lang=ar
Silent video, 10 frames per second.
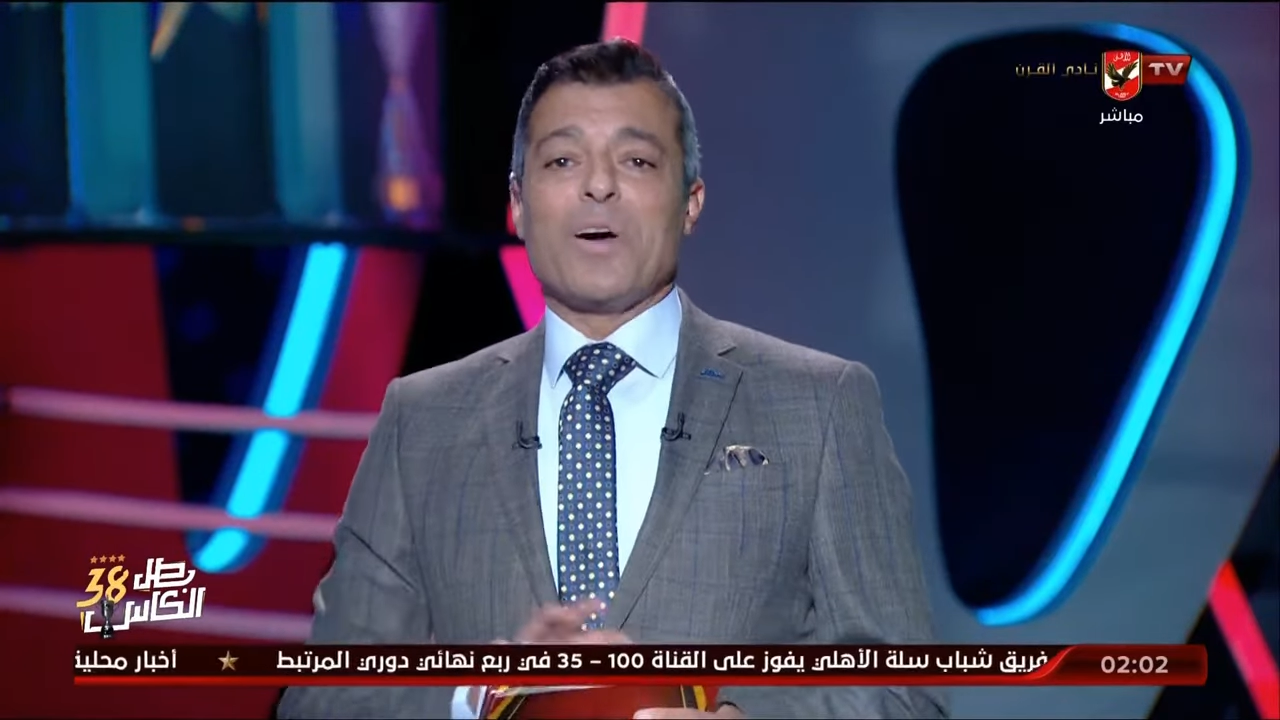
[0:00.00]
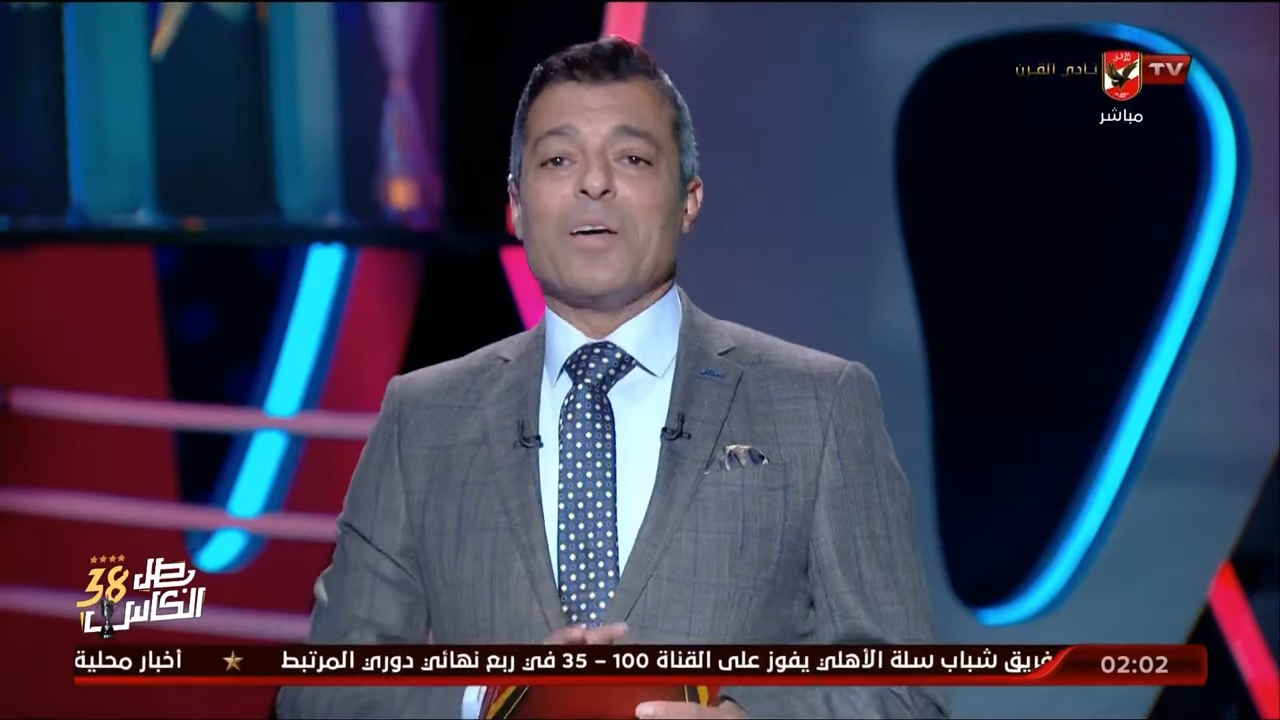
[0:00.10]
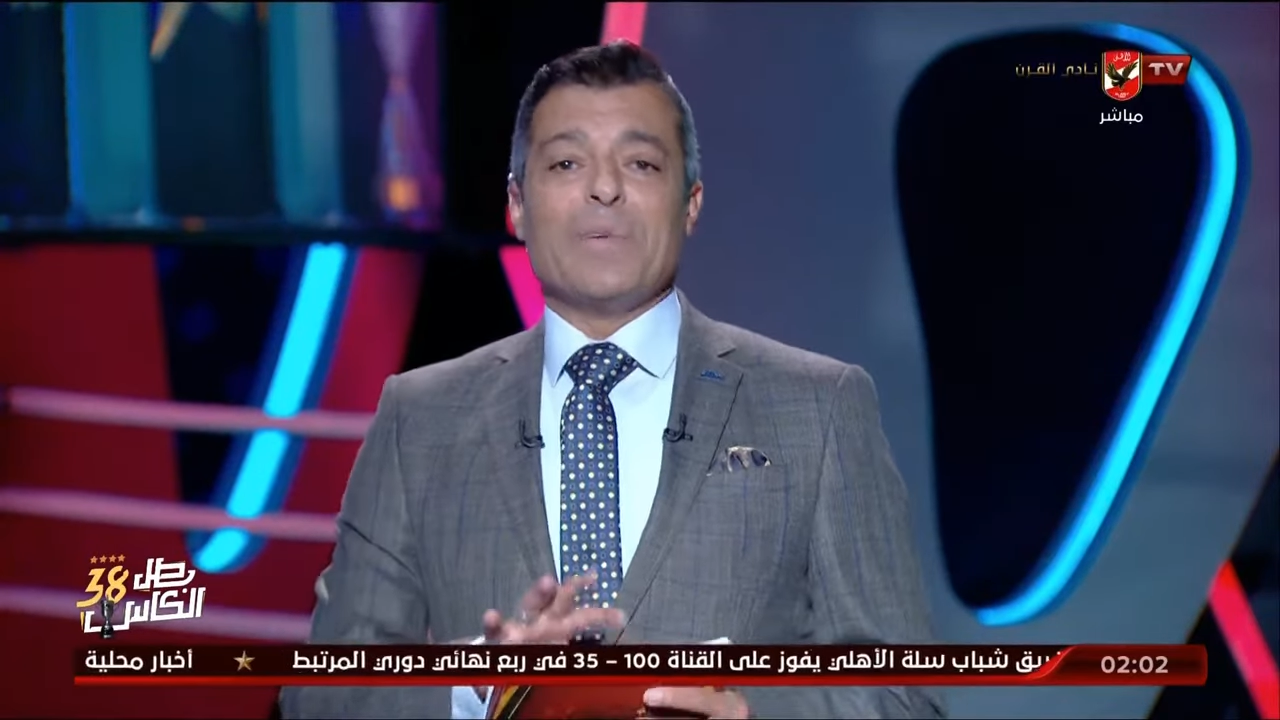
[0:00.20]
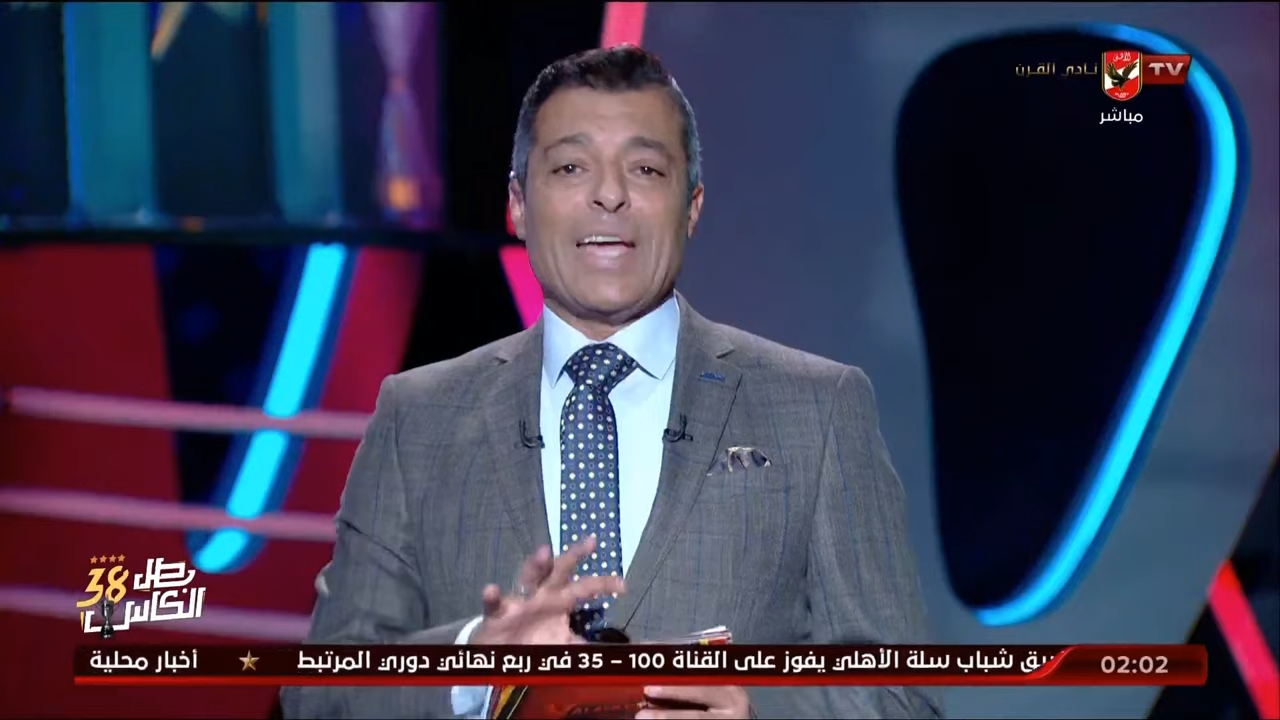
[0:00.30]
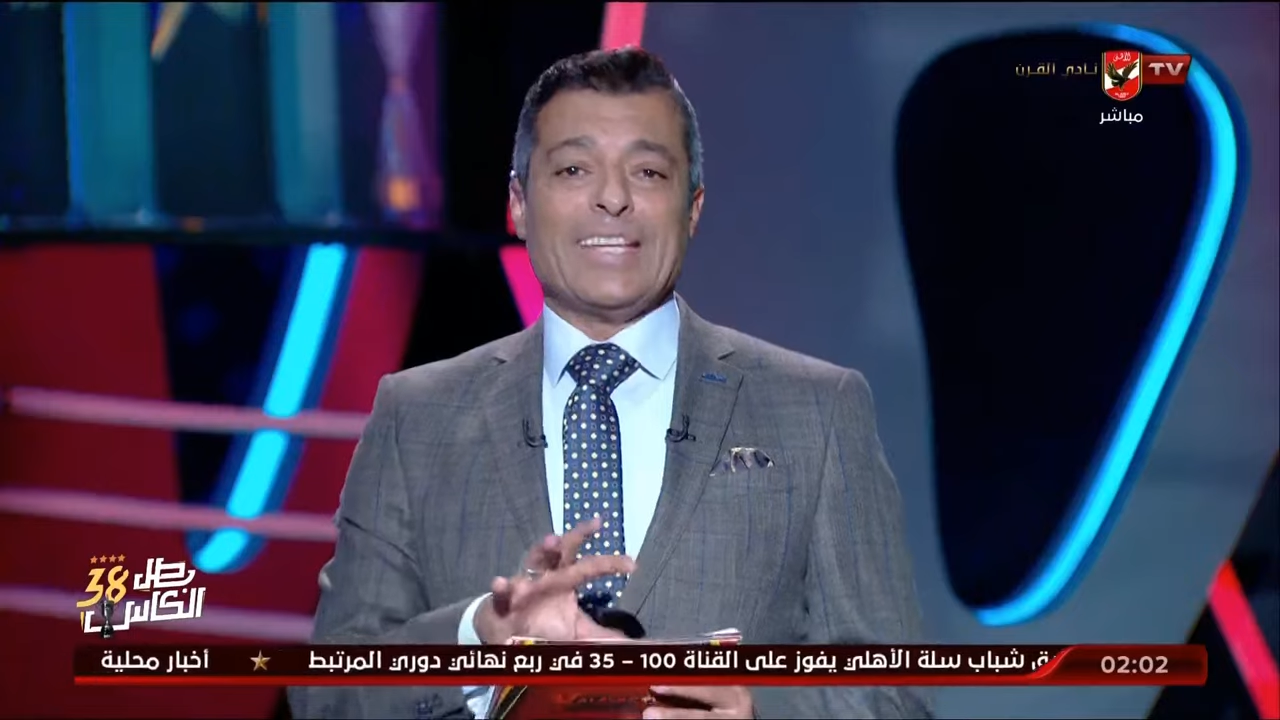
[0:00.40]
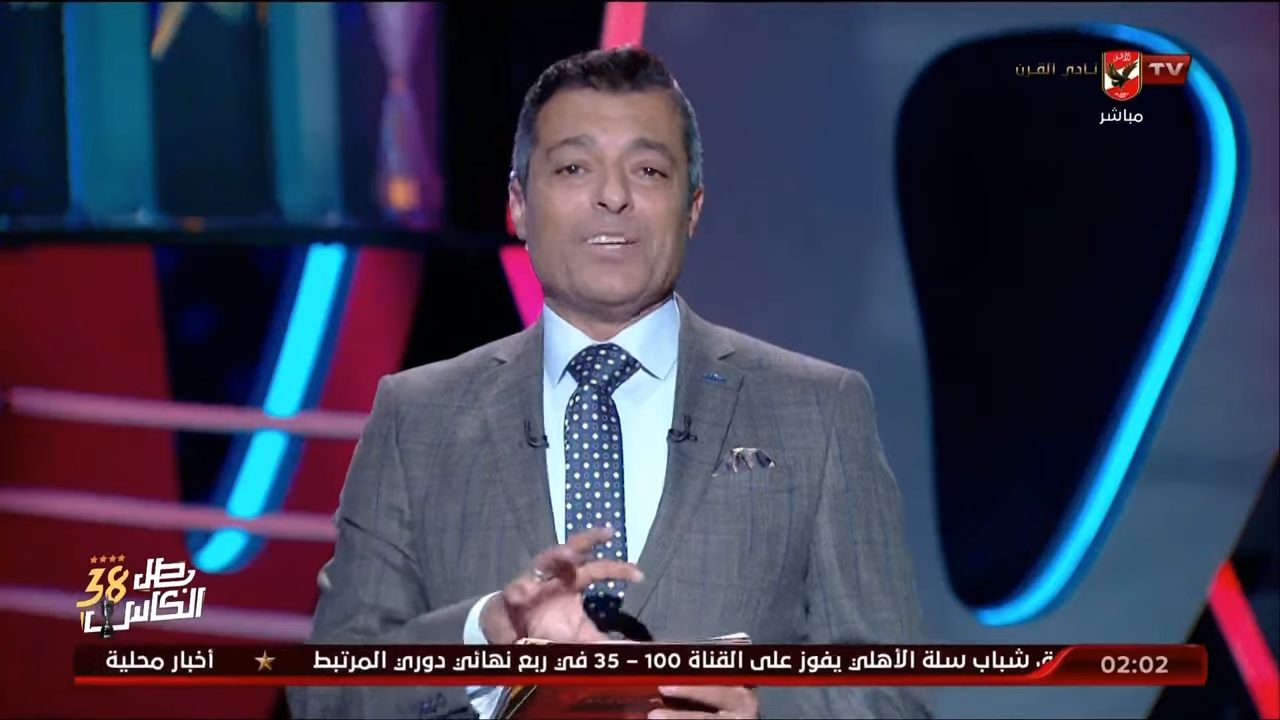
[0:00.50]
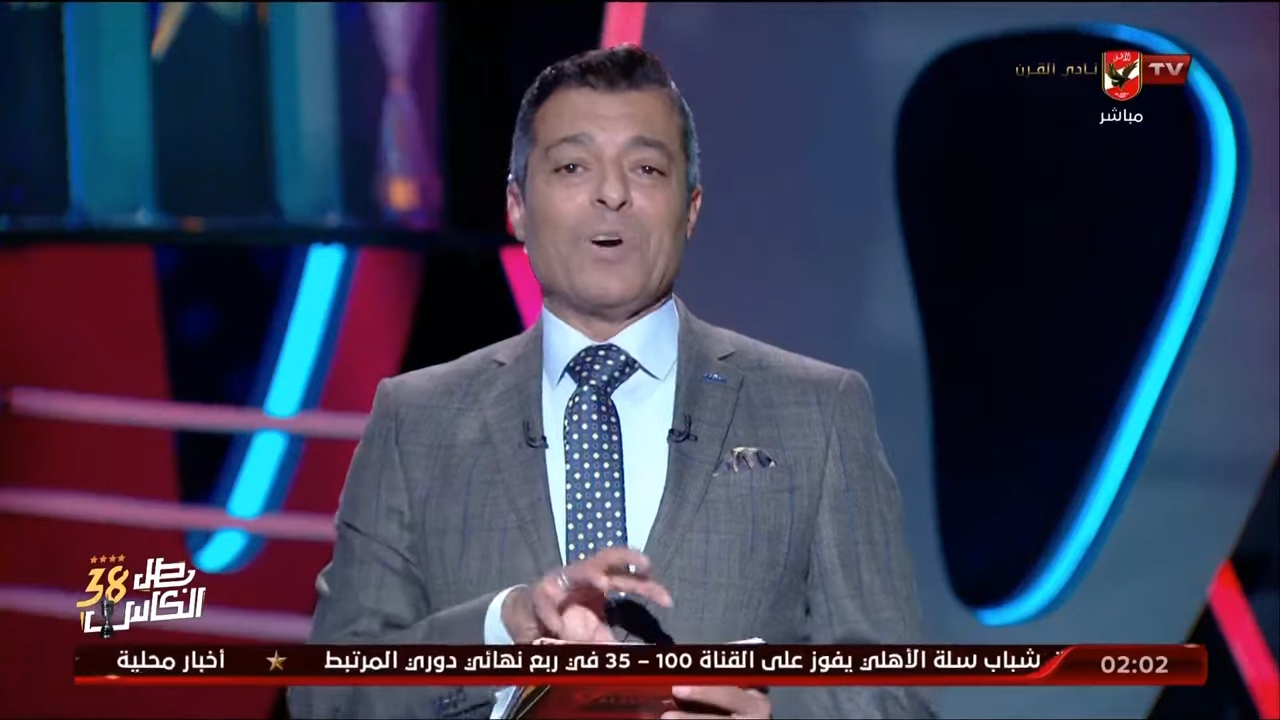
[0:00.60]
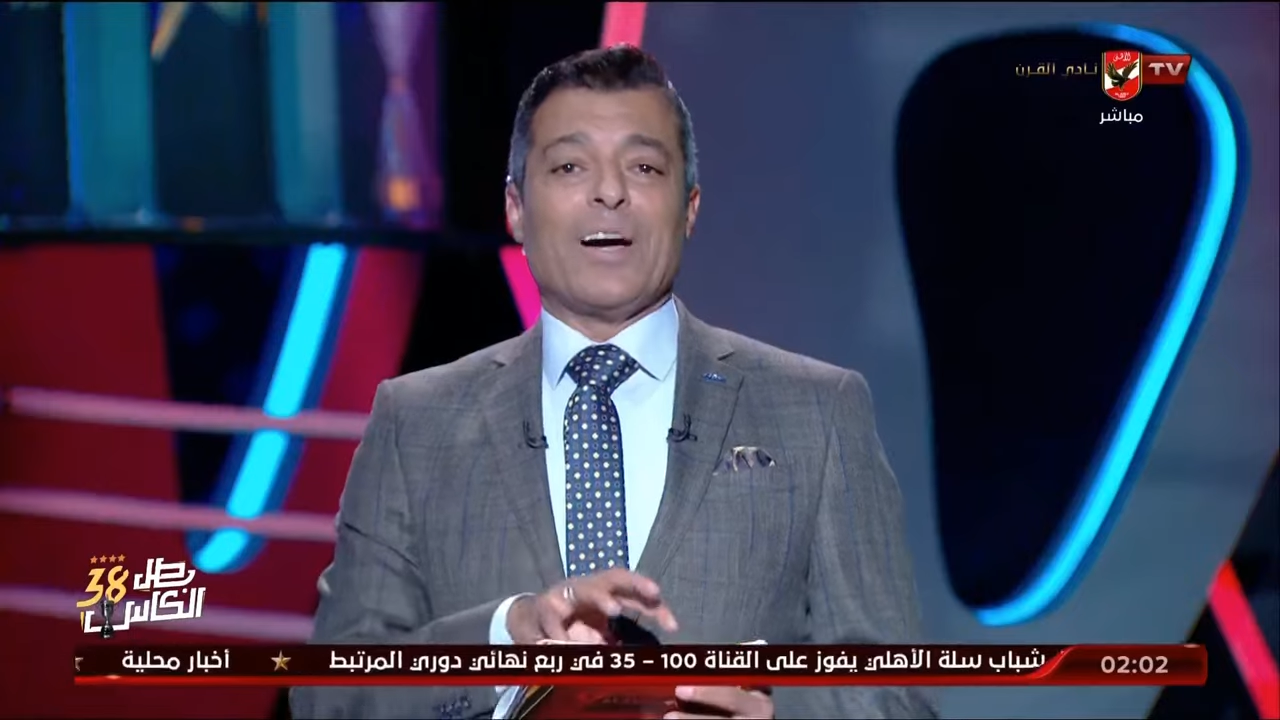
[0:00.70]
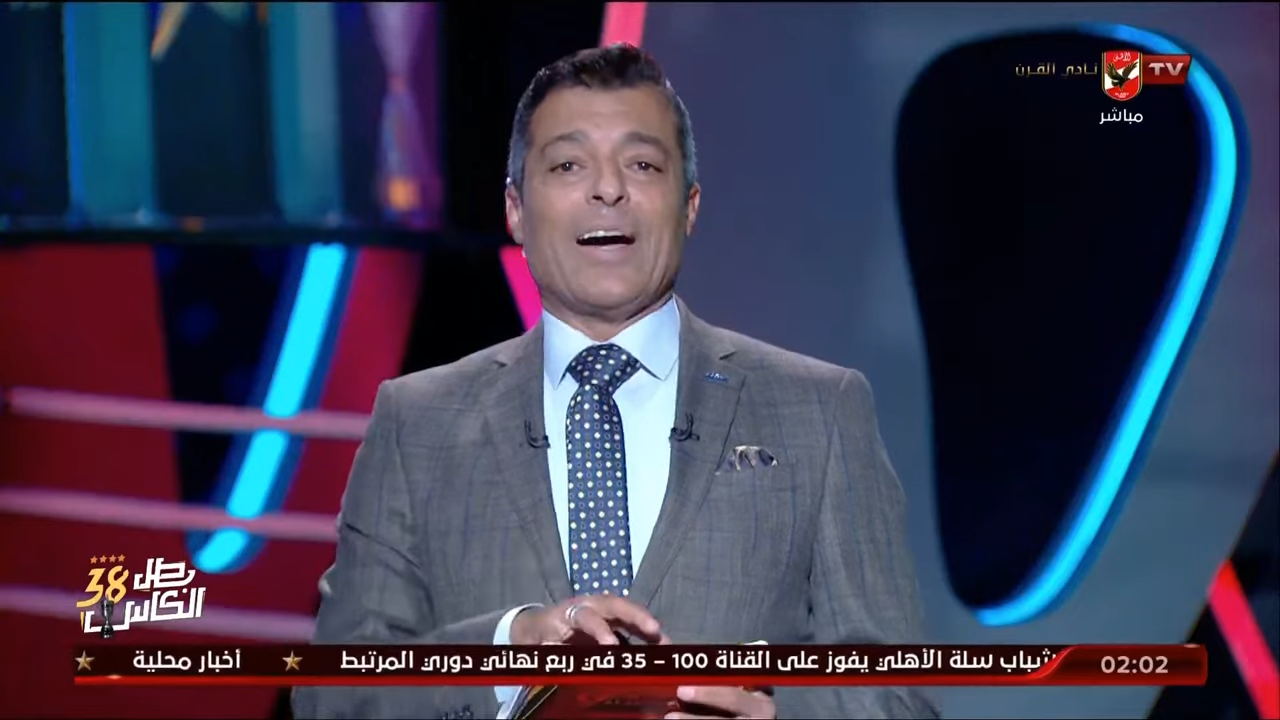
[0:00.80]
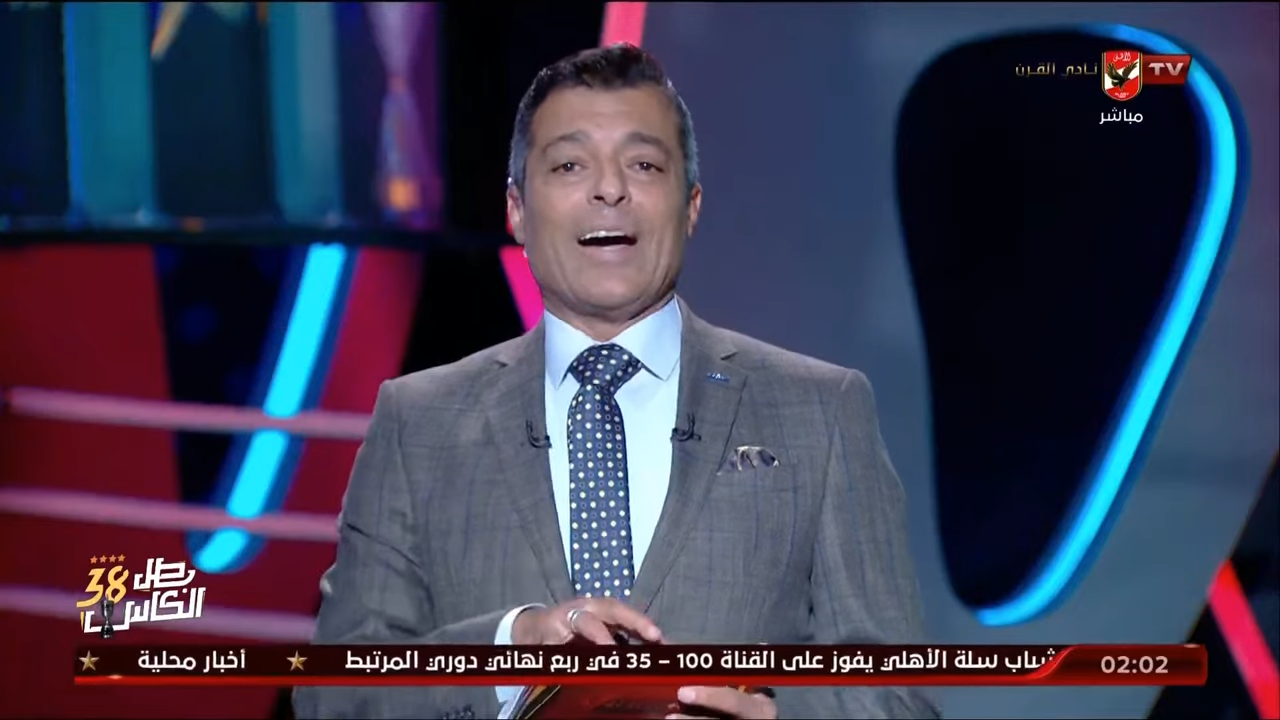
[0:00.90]
يعني
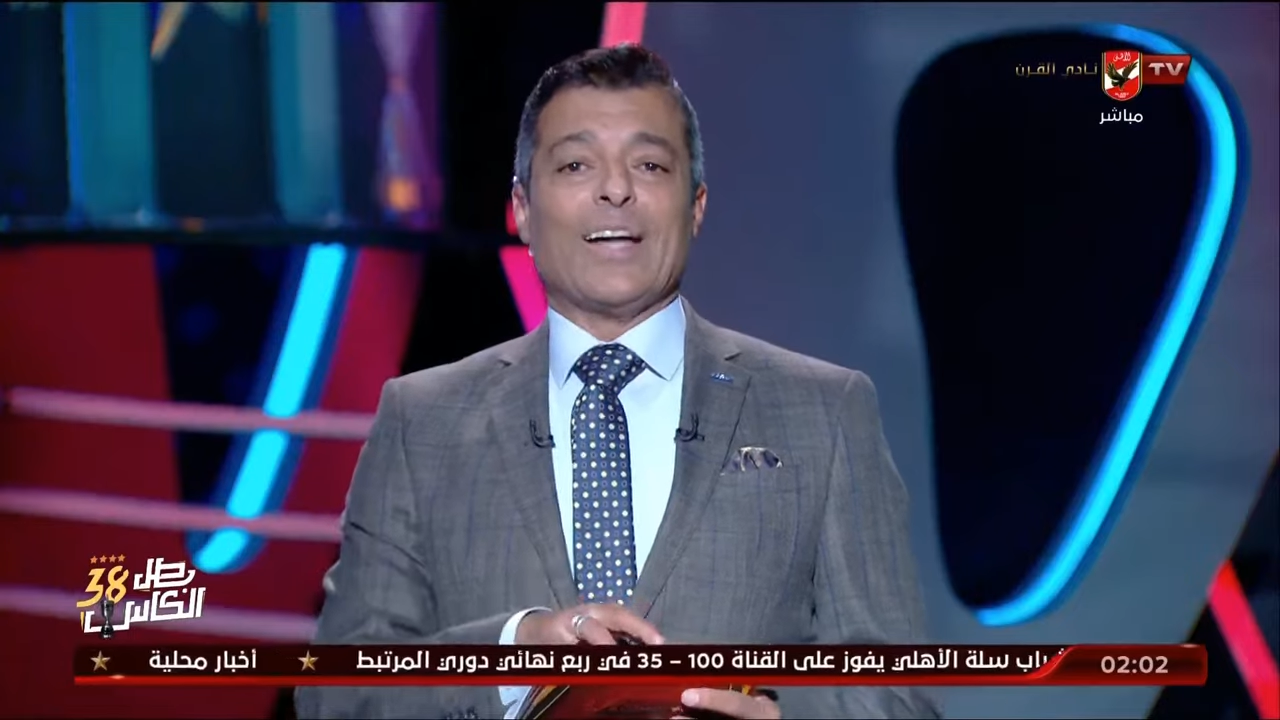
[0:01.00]
هو